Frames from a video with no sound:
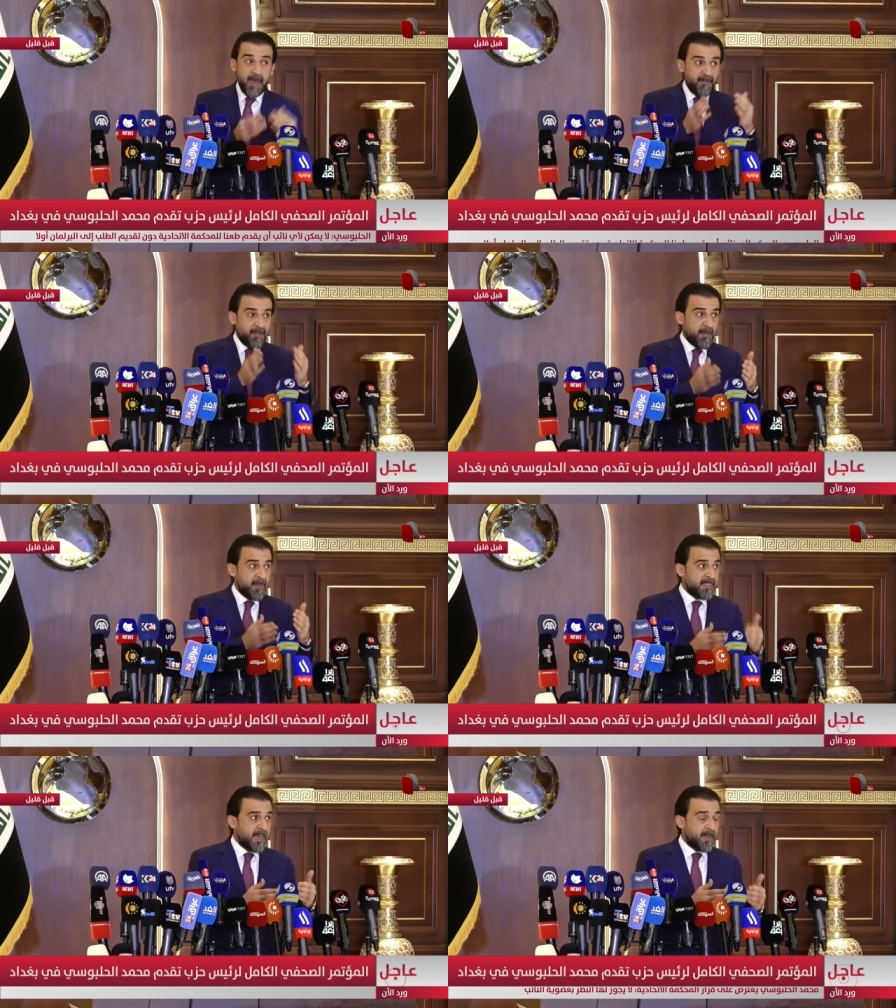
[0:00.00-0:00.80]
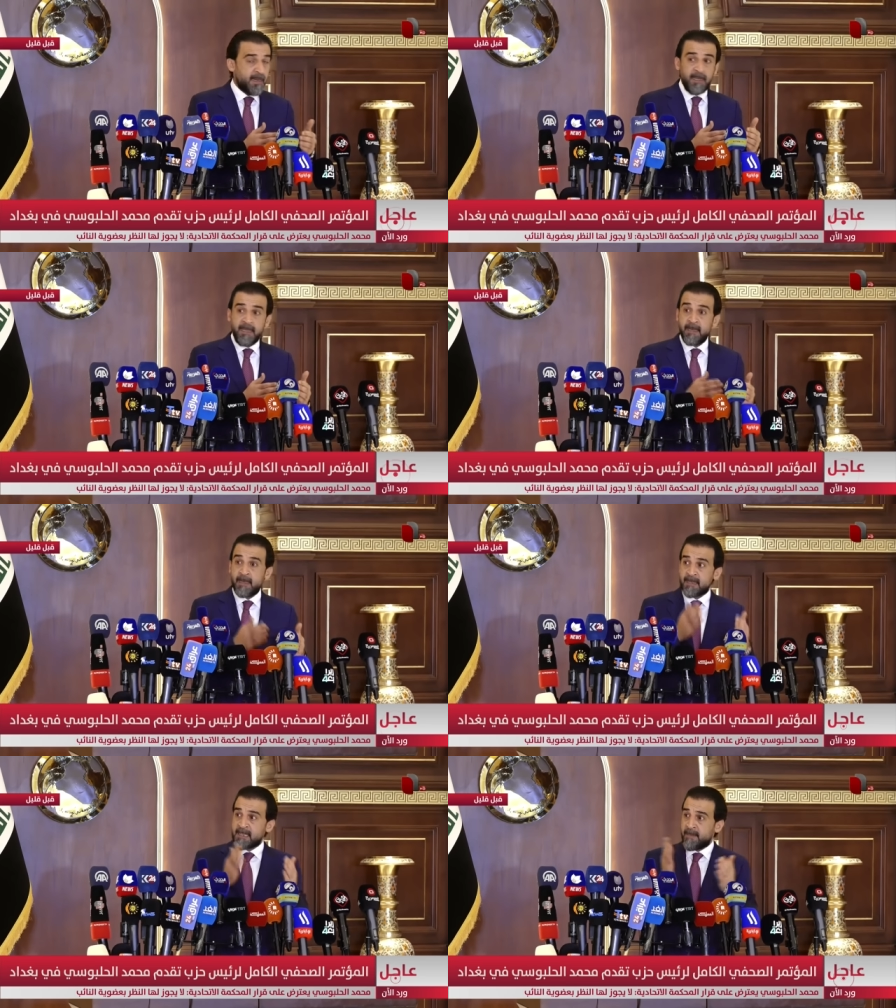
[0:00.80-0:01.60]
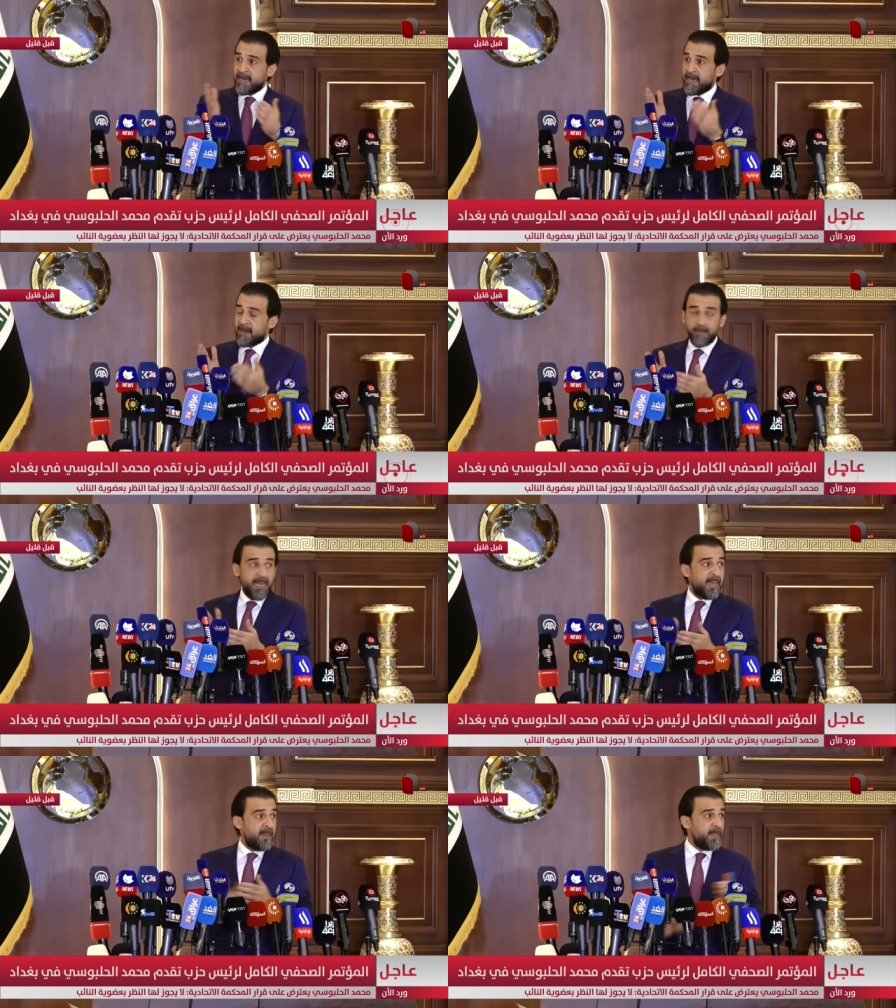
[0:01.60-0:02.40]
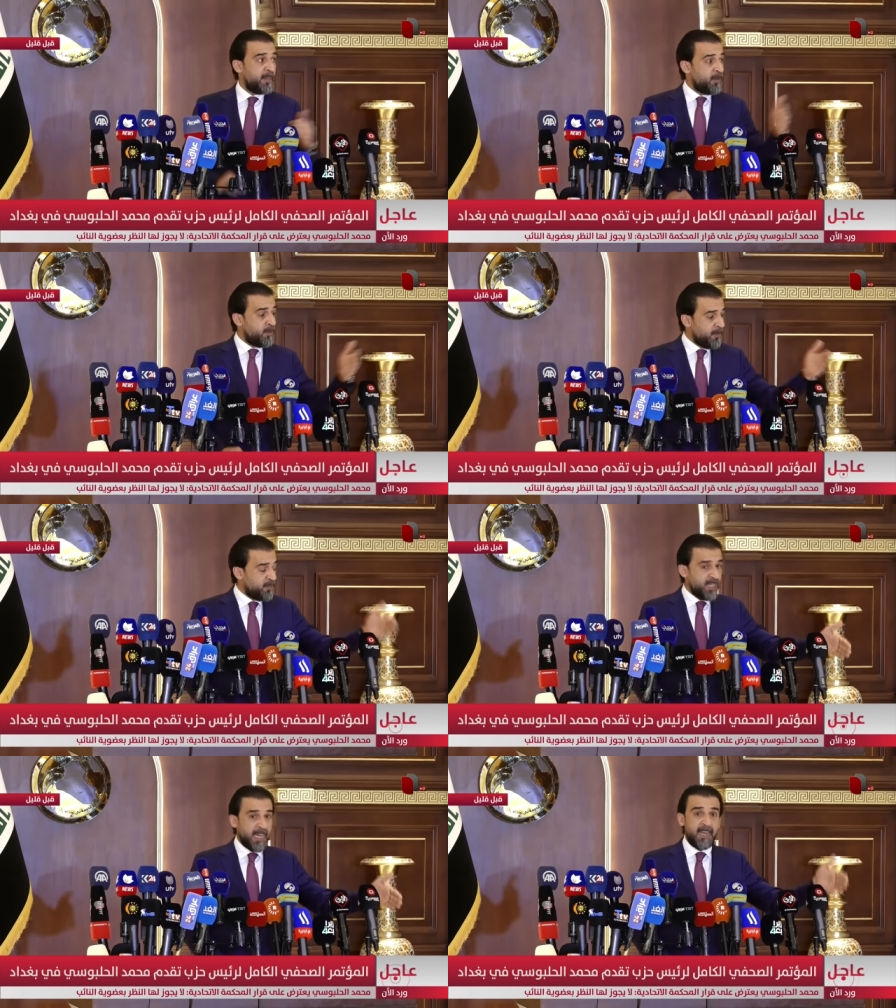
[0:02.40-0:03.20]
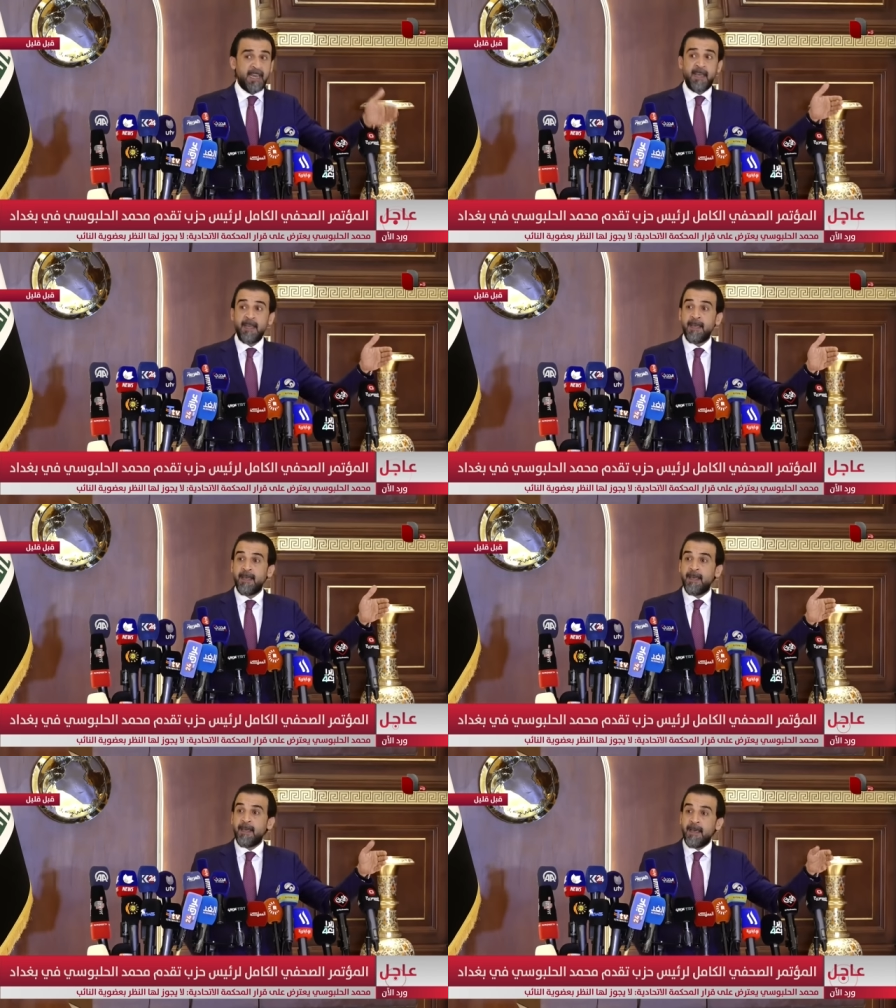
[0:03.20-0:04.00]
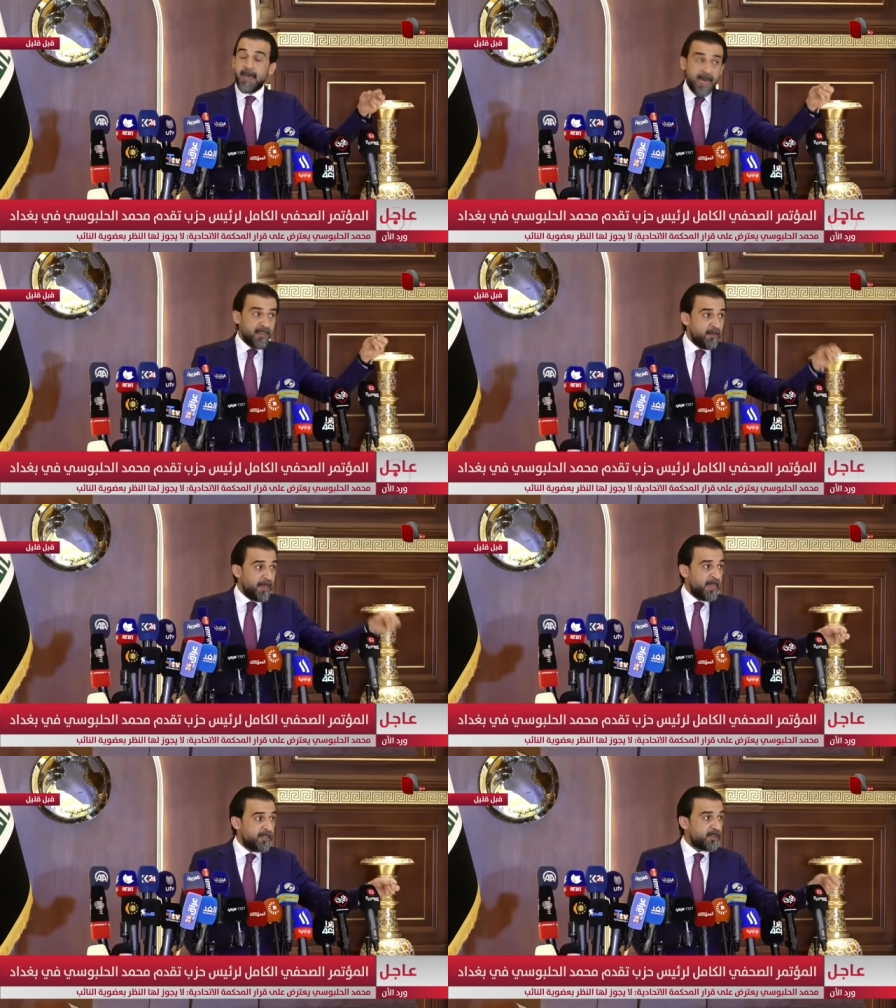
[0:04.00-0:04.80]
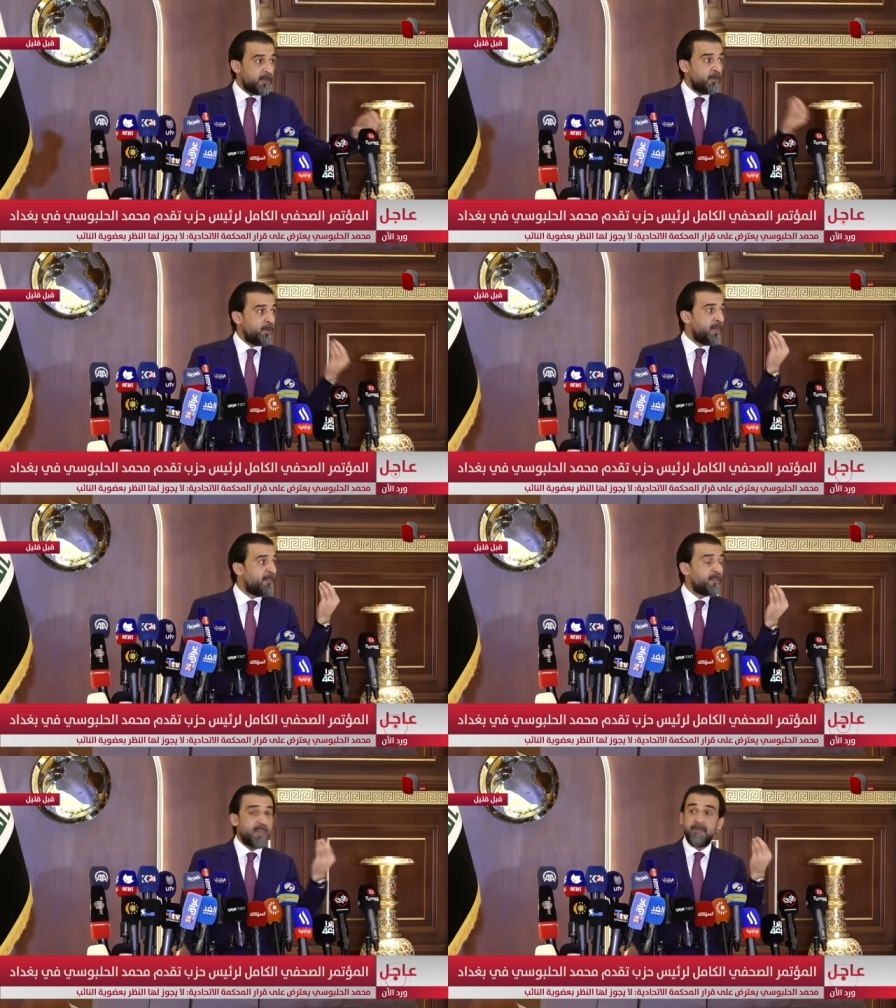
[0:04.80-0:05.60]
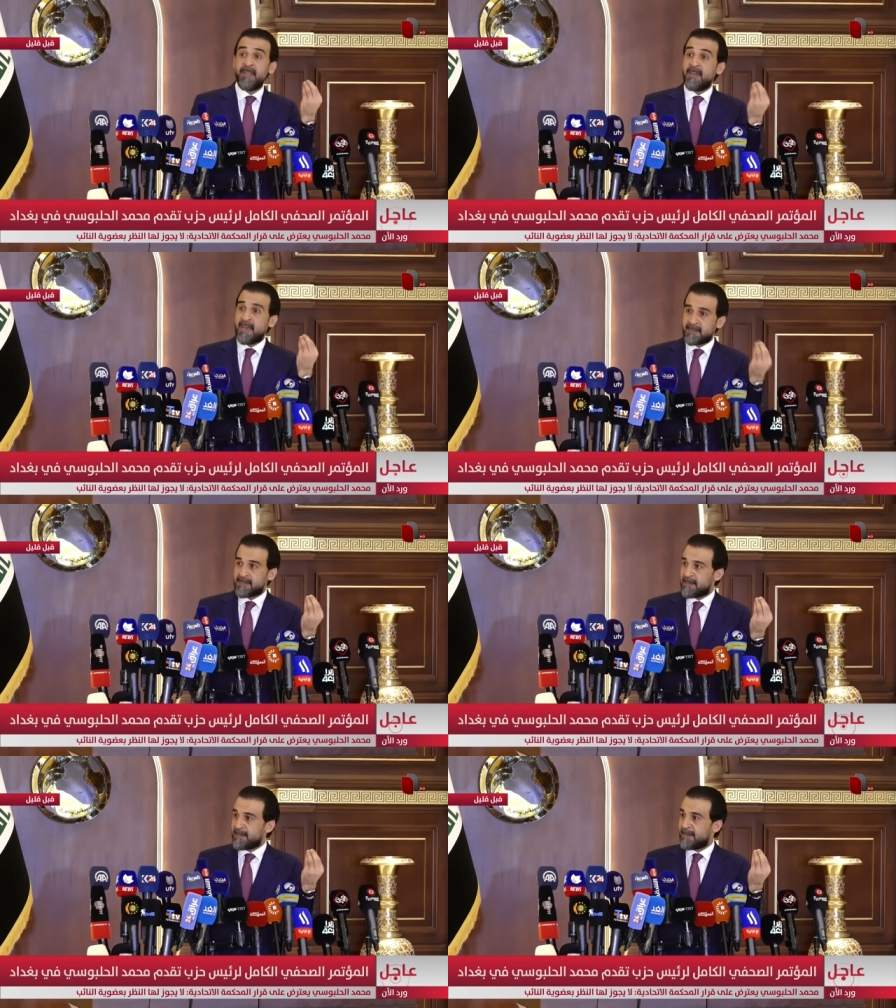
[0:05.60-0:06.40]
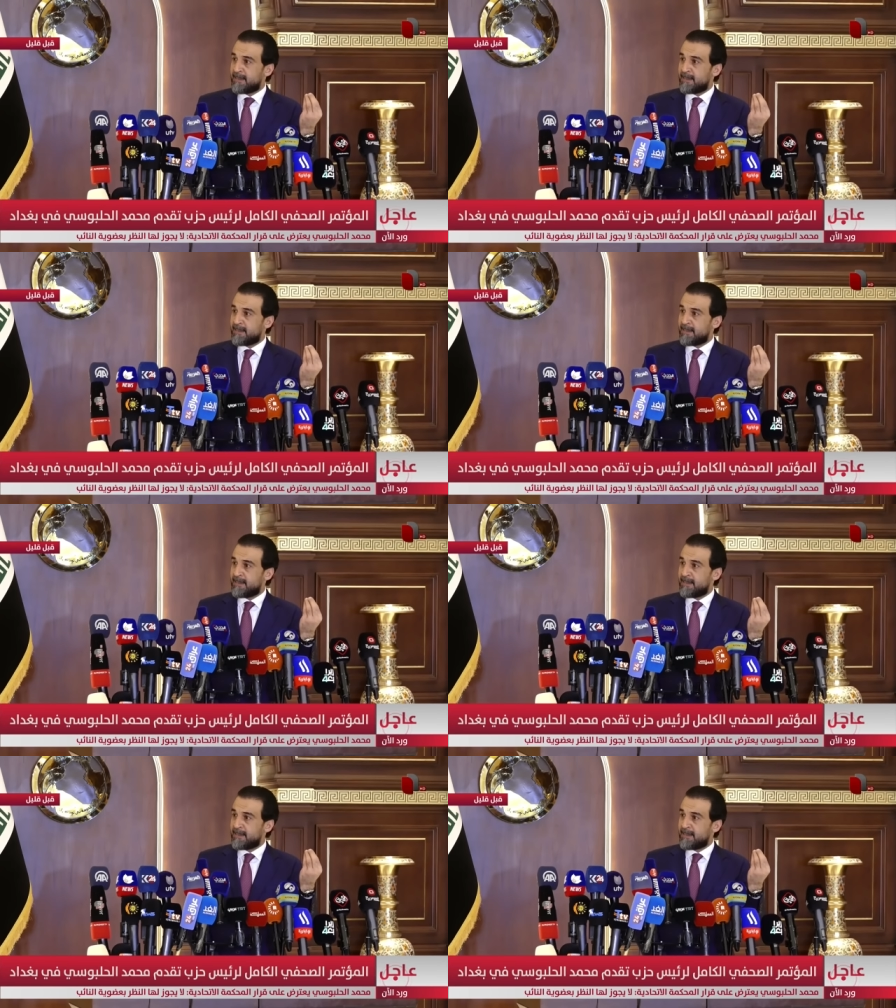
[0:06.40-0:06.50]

افضل مسار اللي رسم يا رب العالمين انه نمشي على هذا المنهج انه نحفظ امن الناس